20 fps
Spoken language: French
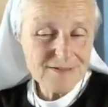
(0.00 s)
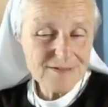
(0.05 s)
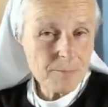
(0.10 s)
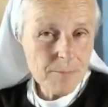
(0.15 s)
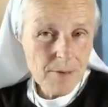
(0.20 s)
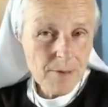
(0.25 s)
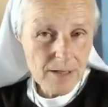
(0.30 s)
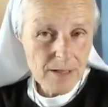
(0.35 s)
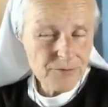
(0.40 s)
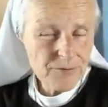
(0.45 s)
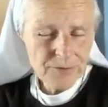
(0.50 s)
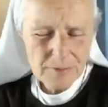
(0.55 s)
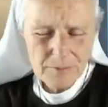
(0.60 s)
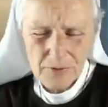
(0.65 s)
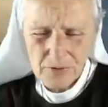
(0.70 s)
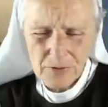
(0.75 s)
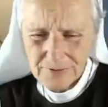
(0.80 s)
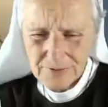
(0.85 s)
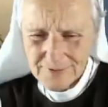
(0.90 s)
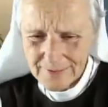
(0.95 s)
Je ne sais pas.
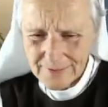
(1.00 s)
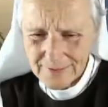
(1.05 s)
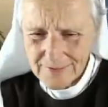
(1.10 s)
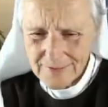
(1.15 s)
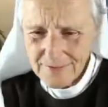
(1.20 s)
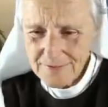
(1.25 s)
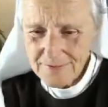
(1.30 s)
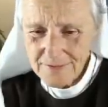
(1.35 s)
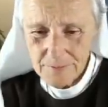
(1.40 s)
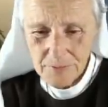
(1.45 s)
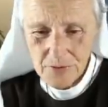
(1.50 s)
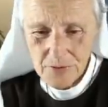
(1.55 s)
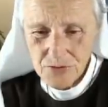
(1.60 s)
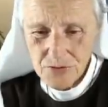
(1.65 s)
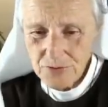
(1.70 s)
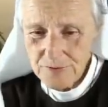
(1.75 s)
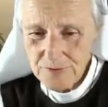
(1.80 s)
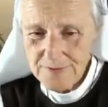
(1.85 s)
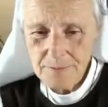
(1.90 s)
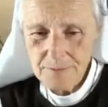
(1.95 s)
Hein. Vraiment, très
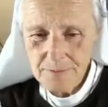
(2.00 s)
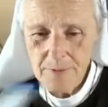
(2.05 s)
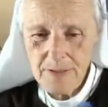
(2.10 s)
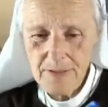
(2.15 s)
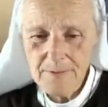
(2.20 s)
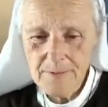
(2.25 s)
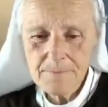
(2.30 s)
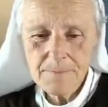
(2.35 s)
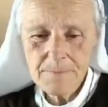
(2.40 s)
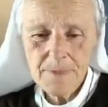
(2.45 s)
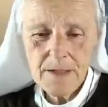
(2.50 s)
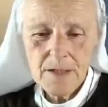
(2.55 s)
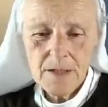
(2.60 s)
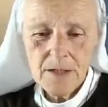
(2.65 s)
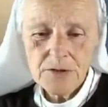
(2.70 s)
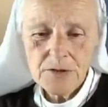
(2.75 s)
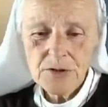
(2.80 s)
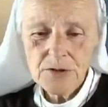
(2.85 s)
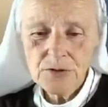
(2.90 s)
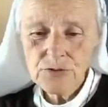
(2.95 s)
sincèrement, je ne sais pas.
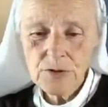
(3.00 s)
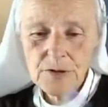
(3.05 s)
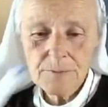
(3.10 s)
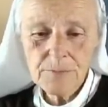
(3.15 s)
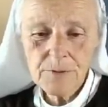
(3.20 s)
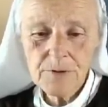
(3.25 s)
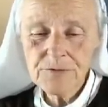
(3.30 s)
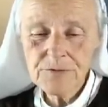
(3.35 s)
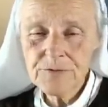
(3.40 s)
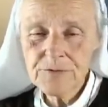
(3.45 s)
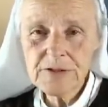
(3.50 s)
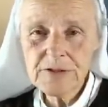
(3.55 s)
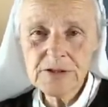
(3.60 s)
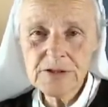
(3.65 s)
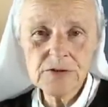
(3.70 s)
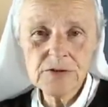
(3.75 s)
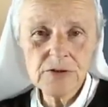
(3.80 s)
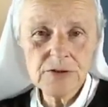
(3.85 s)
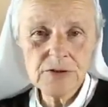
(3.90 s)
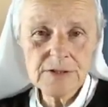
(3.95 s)
Il y a toujours les
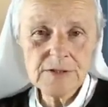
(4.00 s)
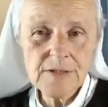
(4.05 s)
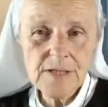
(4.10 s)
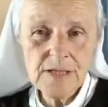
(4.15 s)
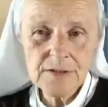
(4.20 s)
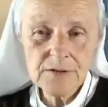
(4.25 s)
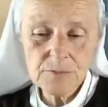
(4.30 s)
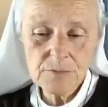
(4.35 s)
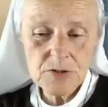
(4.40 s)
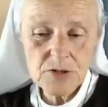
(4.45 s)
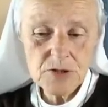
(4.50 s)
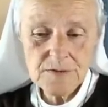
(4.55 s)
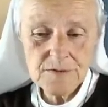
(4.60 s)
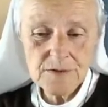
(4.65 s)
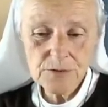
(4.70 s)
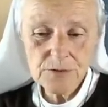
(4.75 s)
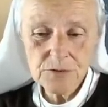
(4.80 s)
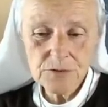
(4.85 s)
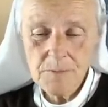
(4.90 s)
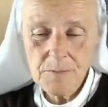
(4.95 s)
prophètes qui donnent des
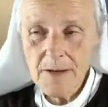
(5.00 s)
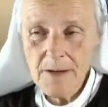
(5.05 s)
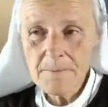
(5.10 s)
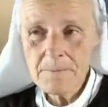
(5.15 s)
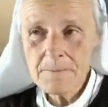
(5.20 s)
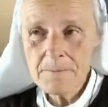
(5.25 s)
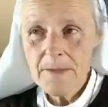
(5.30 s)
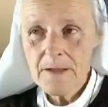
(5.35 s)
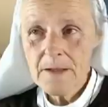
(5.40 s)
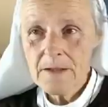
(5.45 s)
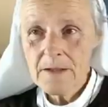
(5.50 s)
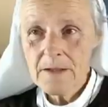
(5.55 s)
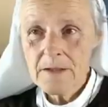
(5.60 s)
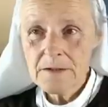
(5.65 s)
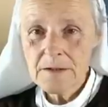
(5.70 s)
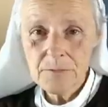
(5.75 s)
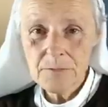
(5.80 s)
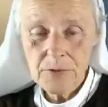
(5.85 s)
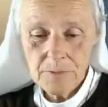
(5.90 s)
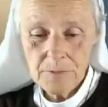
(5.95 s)
dates, mais je les écoute pas.
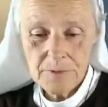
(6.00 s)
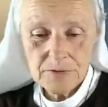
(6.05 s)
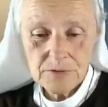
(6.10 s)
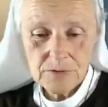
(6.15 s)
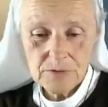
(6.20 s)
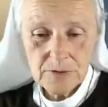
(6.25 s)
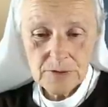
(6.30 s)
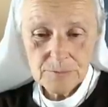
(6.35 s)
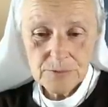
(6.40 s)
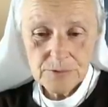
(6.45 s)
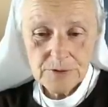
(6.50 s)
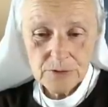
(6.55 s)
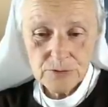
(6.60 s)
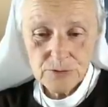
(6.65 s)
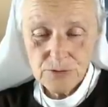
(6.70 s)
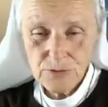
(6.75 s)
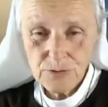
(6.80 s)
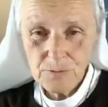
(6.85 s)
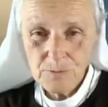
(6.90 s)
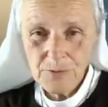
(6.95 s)
D'abord parce que
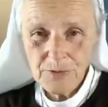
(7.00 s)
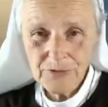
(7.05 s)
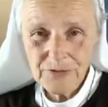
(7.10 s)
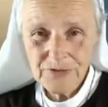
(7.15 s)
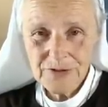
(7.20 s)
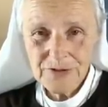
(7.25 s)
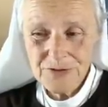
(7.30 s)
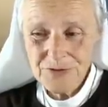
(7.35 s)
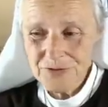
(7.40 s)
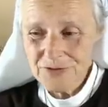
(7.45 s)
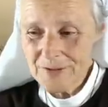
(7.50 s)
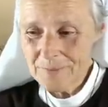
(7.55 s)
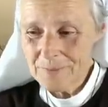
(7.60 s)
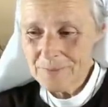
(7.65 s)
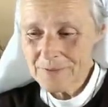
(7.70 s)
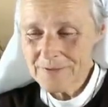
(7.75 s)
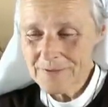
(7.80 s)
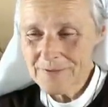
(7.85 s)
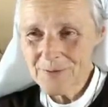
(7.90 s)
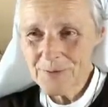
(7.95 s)
la plupart se sont
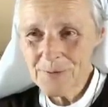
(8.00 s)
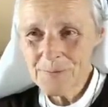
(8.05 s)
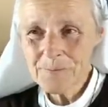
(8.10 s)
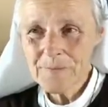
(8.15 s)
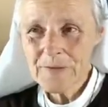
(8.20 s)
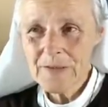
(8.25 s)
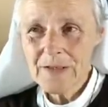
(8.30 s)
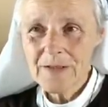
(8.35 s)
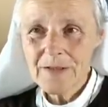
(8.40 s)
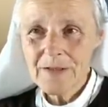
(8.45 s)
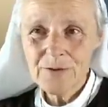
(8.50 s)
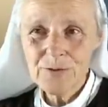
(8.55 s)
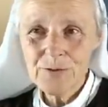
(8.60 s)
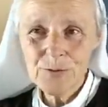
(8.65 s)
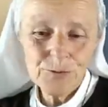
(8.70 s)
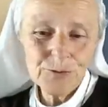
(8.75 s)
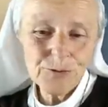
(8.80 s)
plantés jusqu'à présent.